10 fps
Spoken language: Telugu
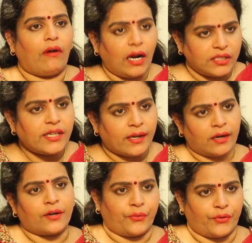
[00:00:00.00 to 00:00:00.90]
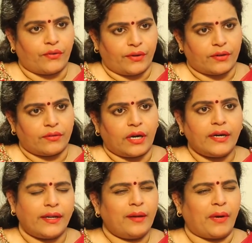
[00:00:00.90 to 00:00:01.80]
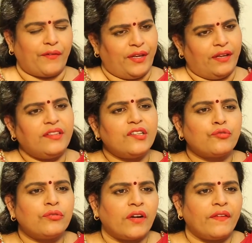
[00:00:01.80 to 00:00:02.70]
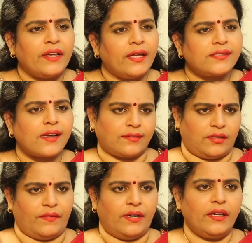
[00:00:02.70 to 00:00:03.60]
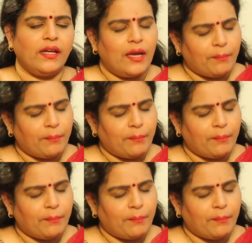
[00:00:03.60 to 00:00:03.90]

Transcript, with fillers: వాళ్ళు చీరలు కట్టుకుంటూ ఉంటారు అంటే మనం ఏం తీసుకుంటున్నామండి ఏం చేస్తున్నామండి